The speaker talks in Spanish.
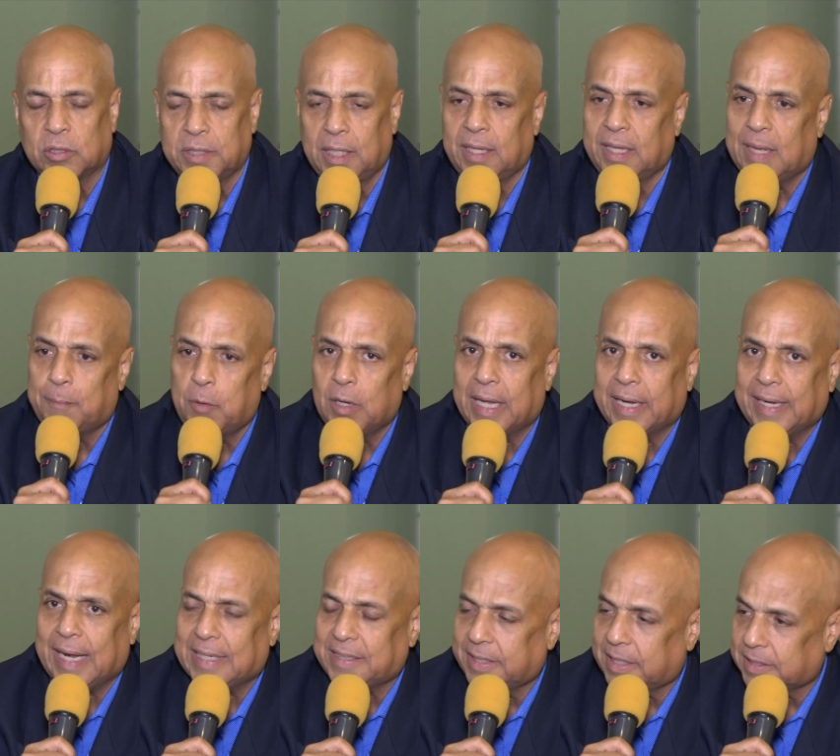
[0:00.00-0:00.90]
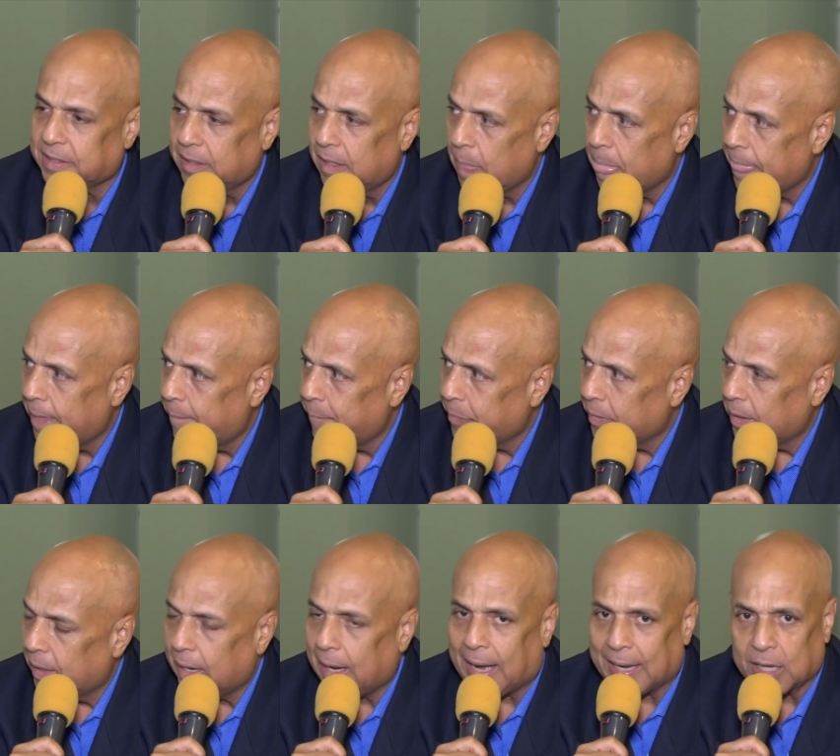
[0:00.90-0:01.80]
Así le damos las gracias
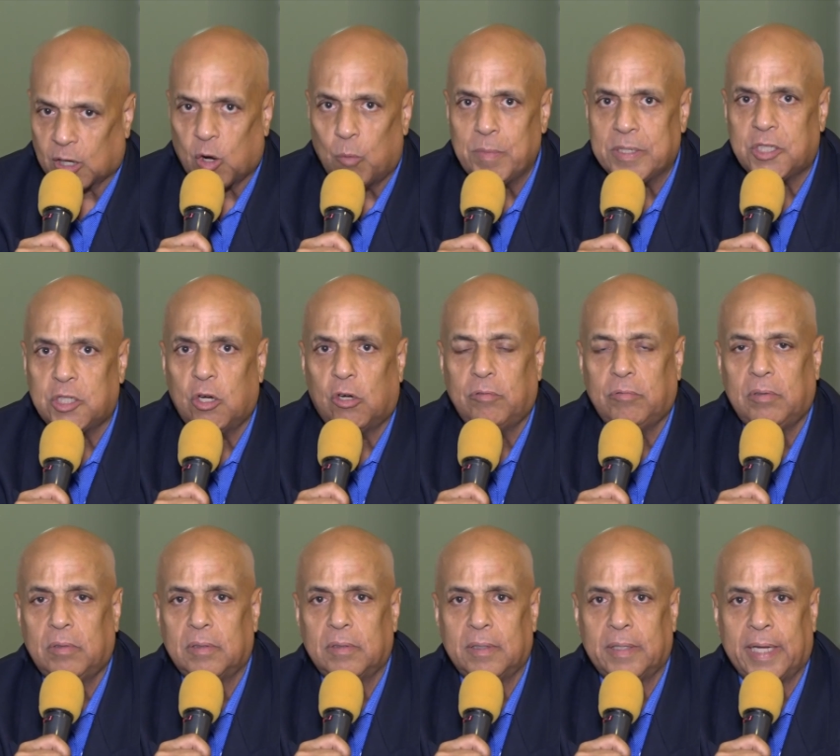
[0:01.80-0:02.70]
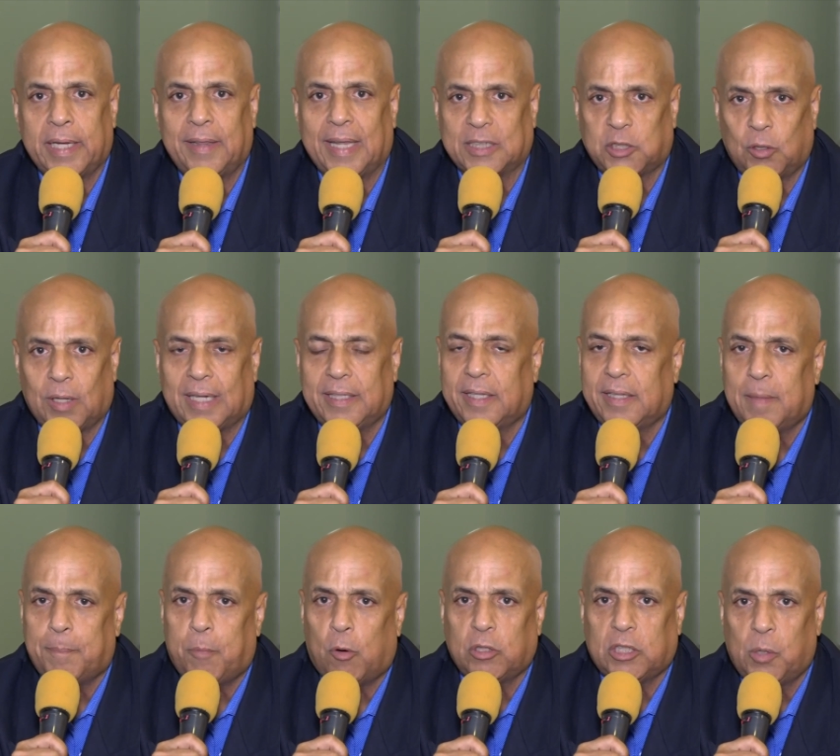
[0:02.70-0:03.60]
a la Comisión eh, Nacional de
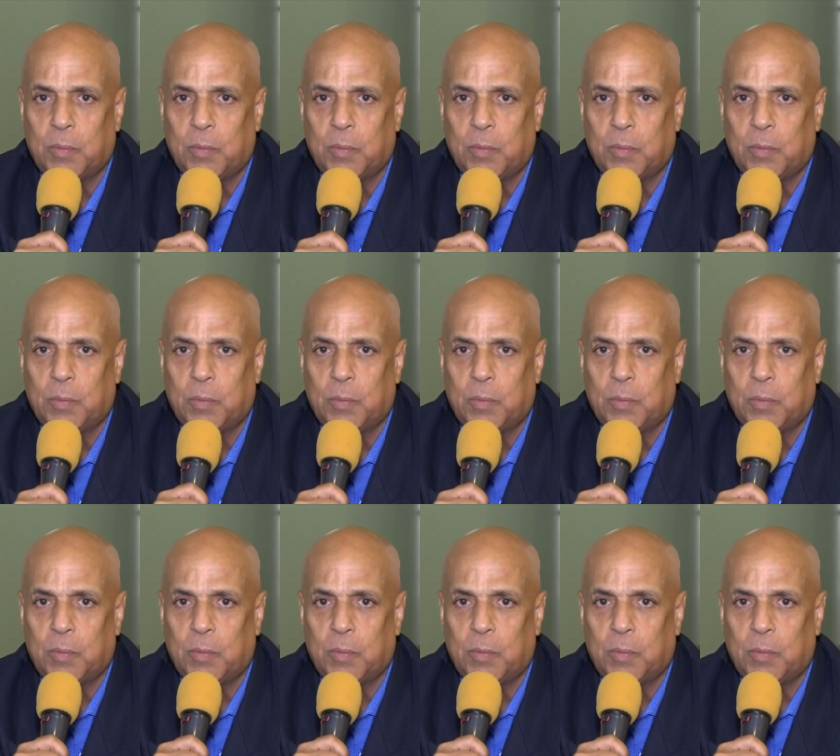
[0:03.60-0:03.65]
Deporte